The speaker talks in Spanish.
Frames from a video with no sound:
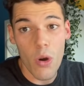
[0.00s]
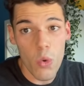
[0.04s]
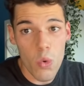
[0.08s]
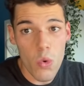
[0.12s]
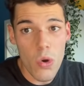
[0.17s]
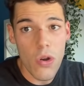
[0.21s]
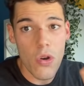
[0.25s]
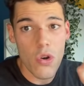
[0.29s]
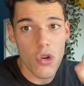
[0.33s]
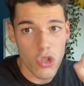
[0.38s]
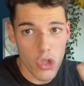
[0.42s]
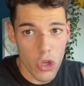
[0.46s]

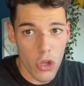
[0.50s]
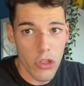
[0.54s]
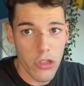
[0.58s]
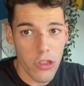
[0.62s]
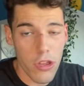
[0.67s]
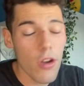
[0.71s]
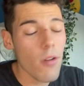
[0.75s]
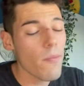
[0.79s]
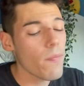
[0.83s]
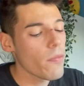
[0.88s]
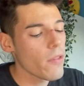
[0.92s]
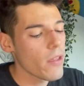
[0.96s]
un
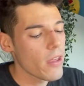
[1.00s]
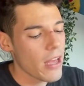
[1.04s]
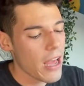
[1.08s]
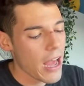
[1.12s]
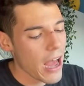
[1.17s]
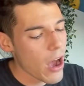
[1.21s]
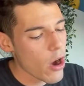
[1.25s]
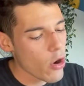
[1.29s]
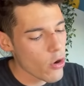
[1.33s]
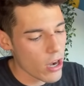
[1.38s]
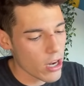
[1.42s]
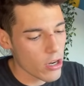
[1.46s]
socio
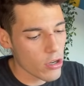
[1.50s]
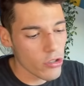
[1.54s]
ahora a